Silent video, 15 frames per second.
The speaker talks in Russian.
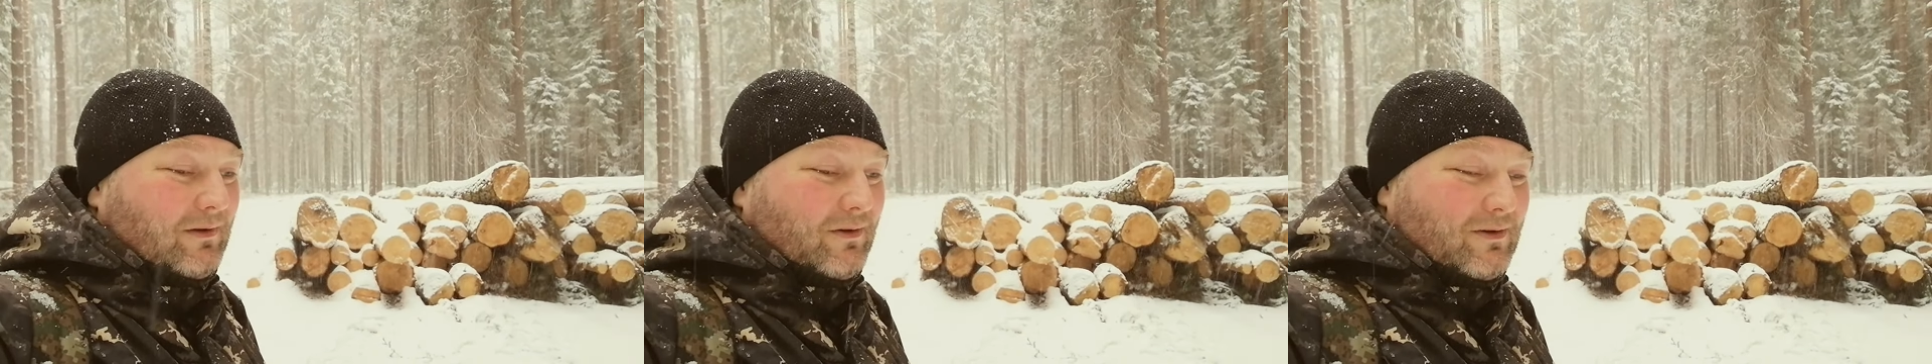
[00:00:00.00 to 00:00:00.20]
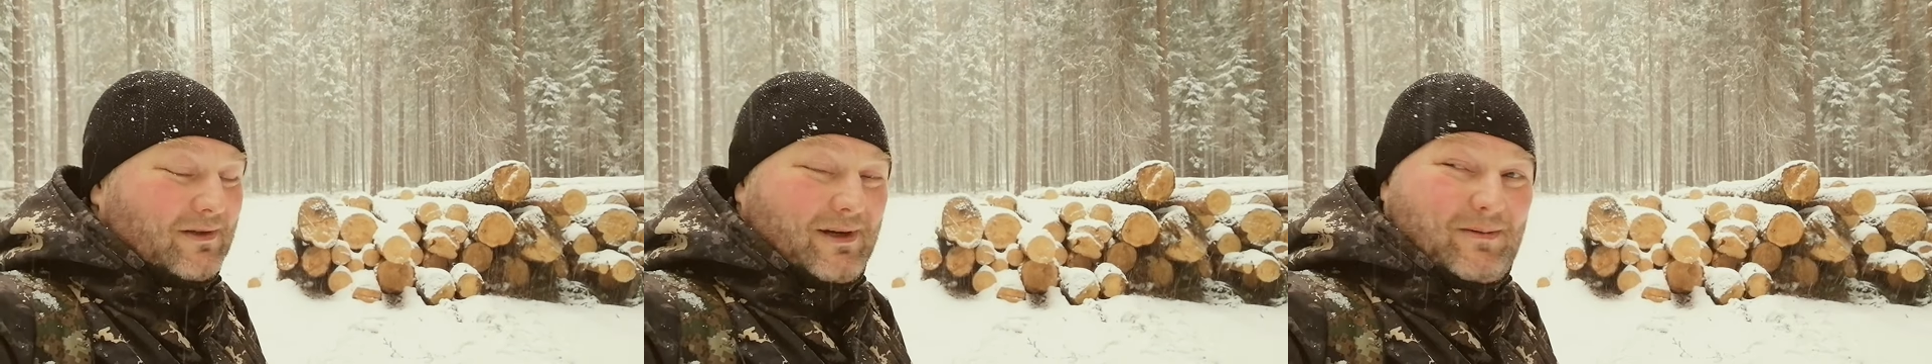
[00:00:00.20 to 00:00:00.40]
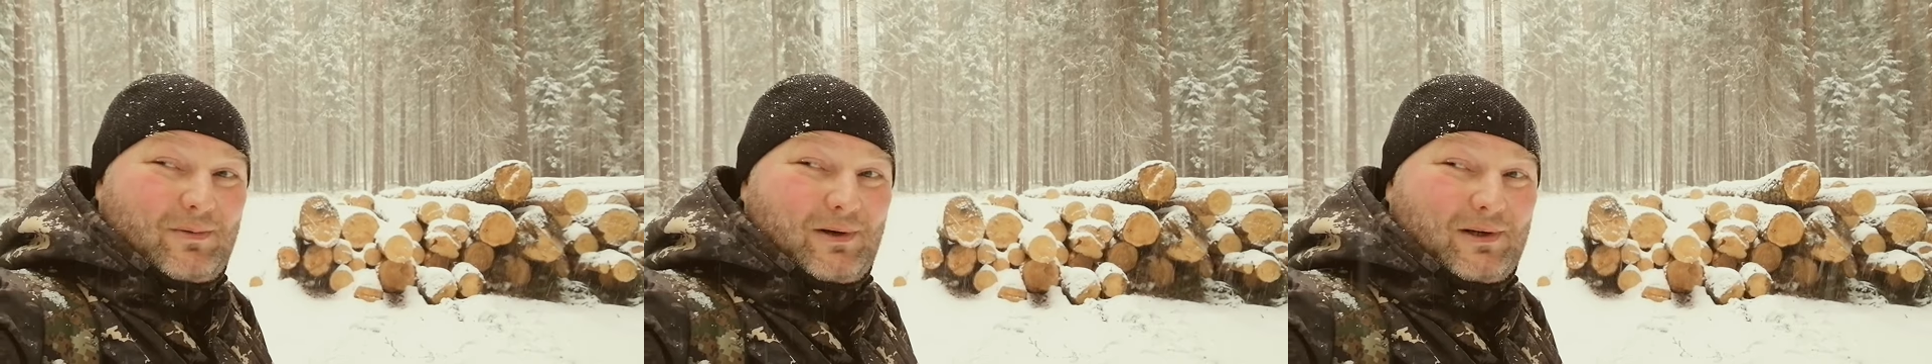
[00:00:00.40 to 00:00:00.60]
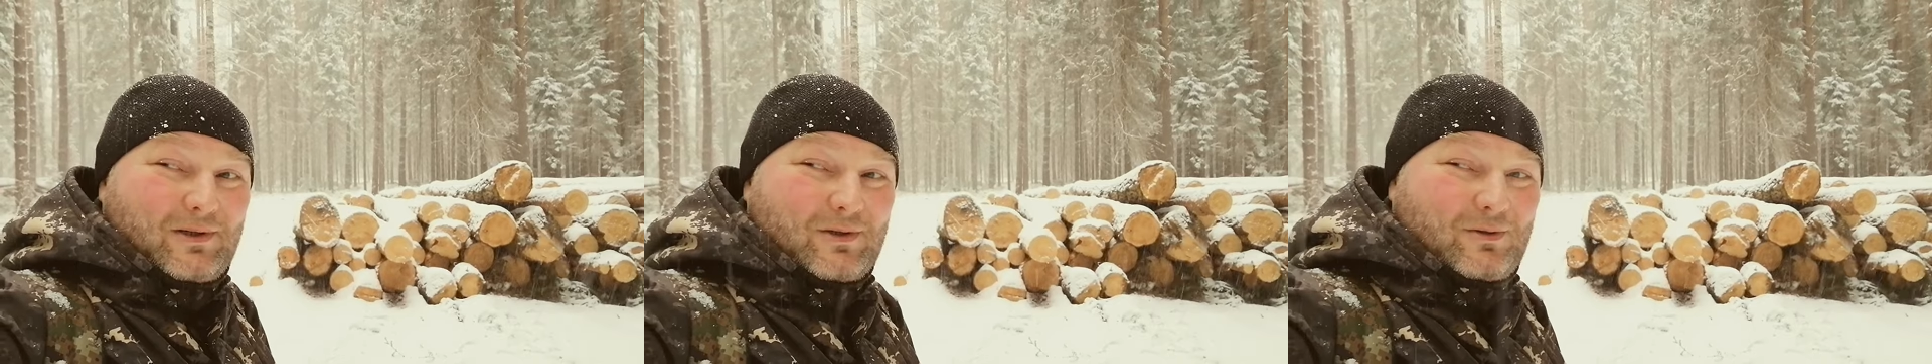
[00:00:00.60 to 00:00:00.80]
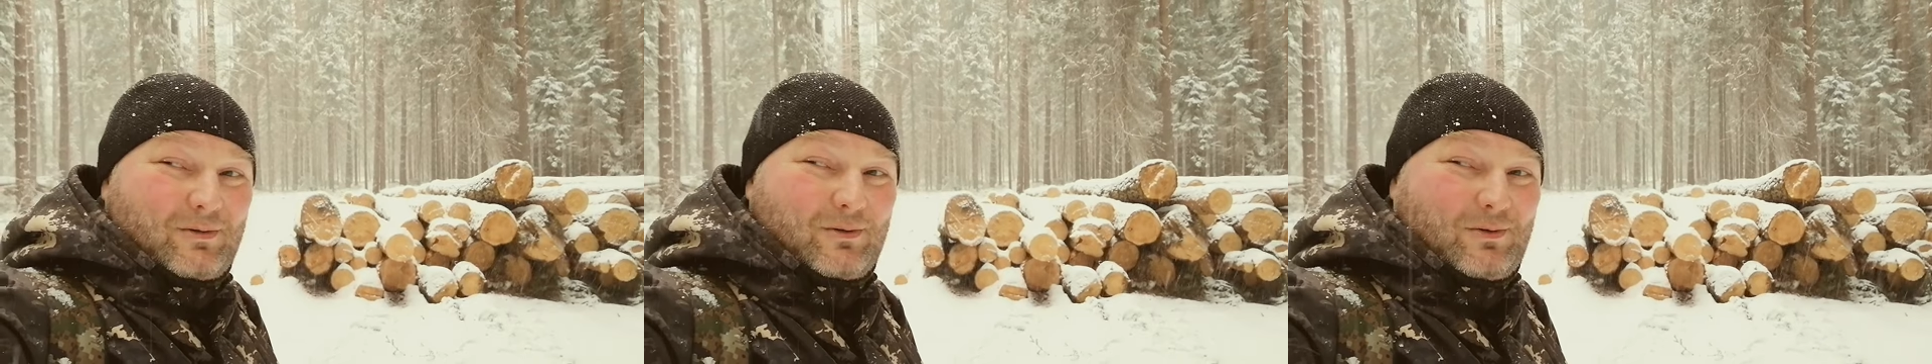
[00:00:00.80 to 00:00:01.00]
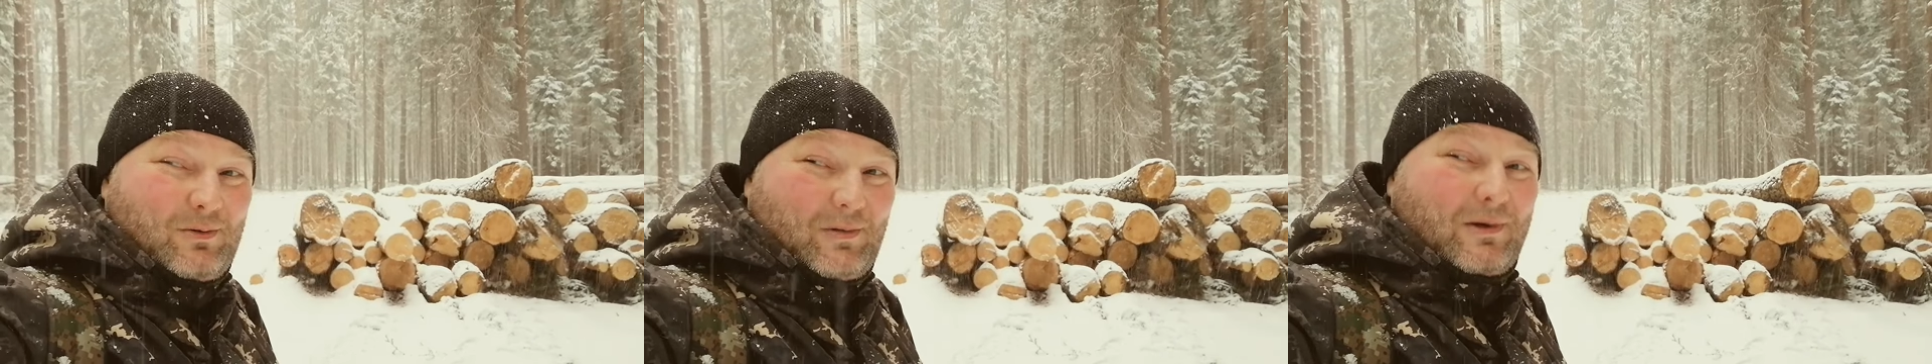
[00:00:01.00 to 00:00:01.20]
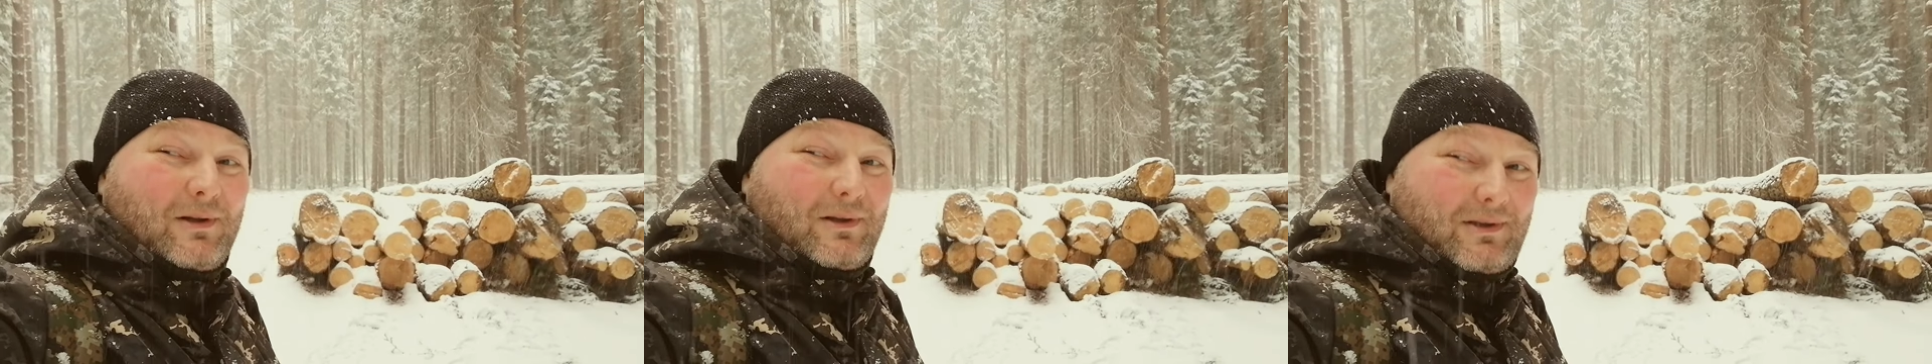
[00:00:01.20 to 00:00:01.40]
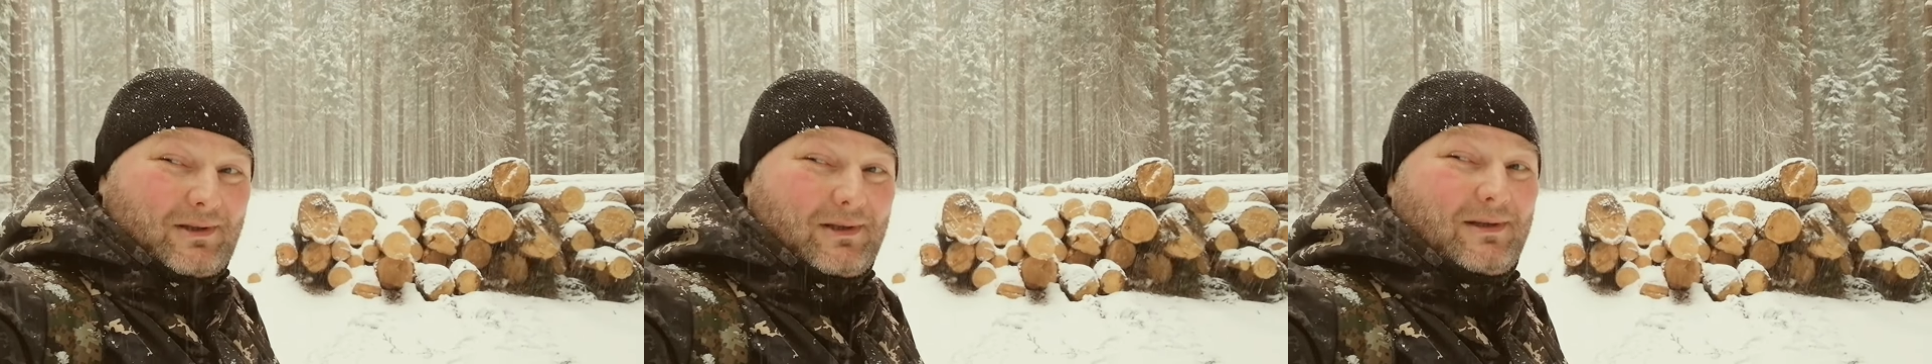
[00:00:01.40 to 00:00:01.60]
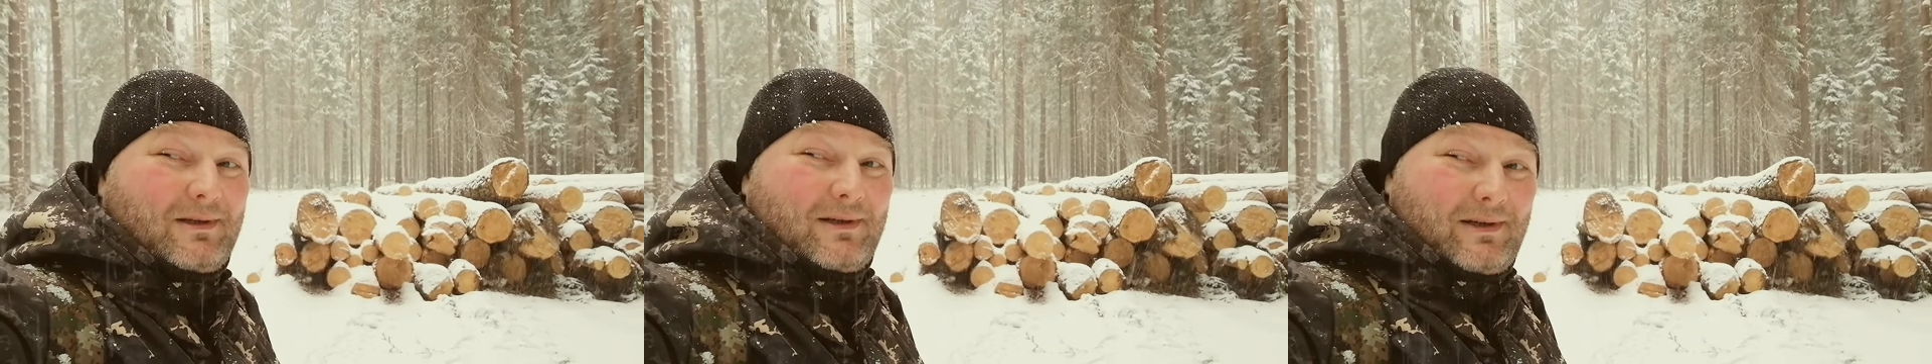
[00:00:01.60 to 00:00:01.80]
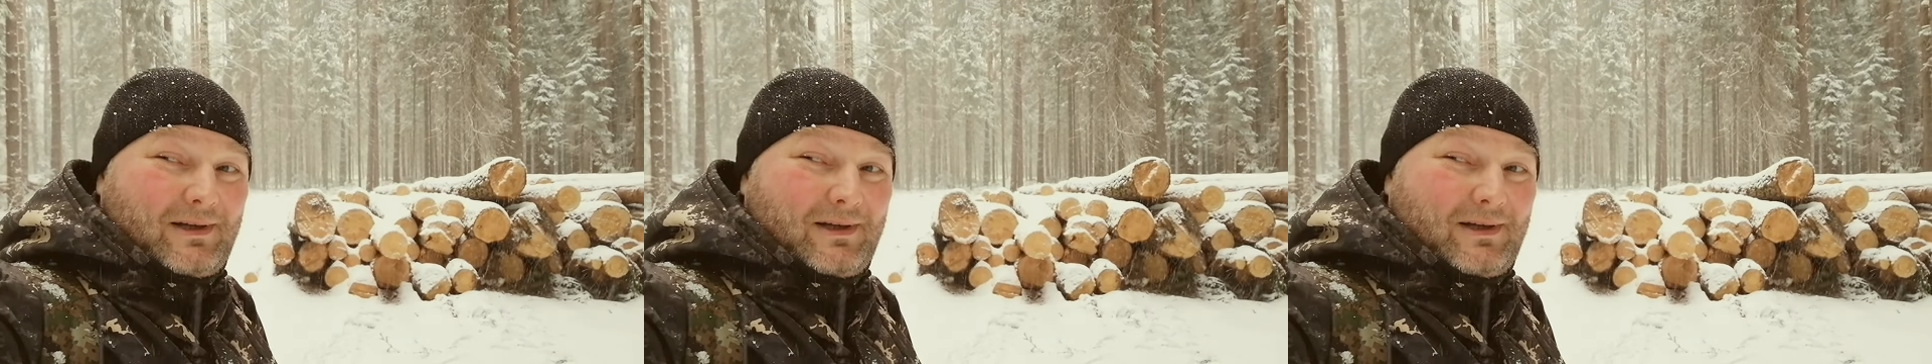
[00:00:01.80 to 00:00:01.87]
но забыли, что Google-то